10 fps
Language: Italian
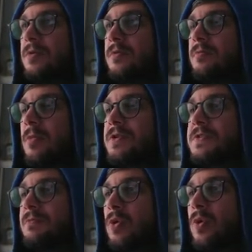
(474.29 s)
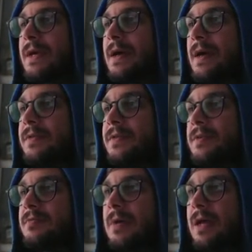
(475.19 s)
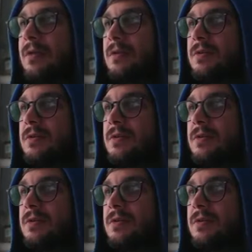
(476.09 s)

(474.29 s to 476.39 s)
Morsi brulicanti. Bello.